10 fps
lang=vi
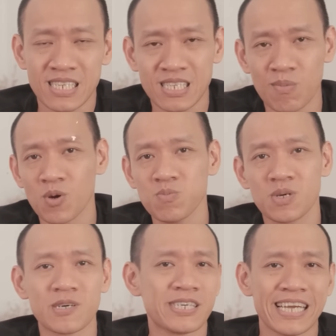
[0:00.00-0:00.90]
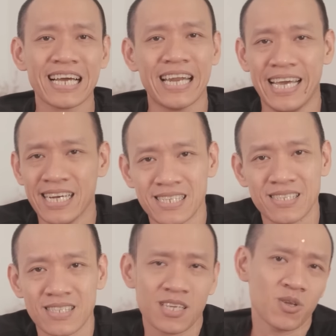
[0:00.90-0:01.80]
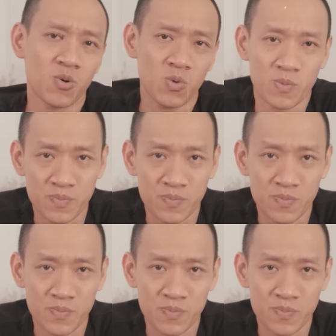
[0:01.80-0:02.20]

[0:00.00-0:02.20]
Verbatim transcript: trong lúc cười nắc nẻ thích thú.